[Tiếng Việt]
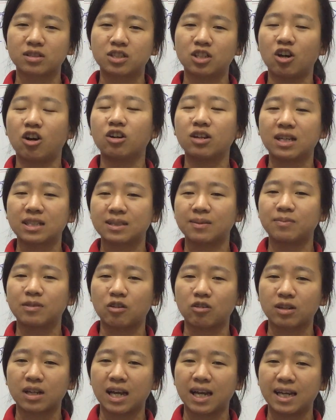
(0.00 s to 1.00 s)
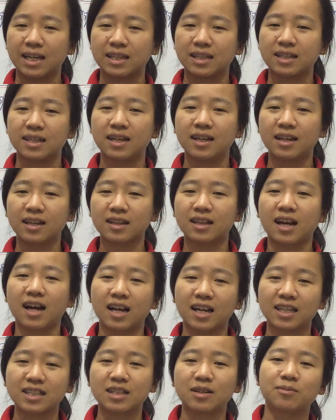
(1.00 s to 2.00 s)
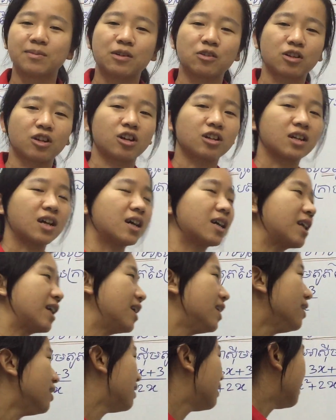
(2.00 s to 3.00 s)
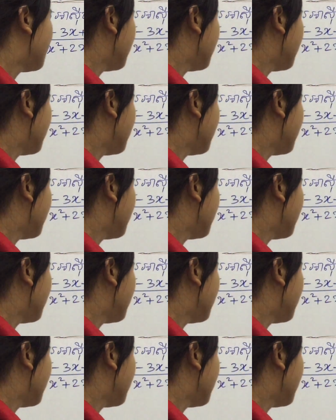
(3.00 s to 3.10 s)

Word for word: cho nó asymptote đầy tả lấy dòng mẫu thọ thằng này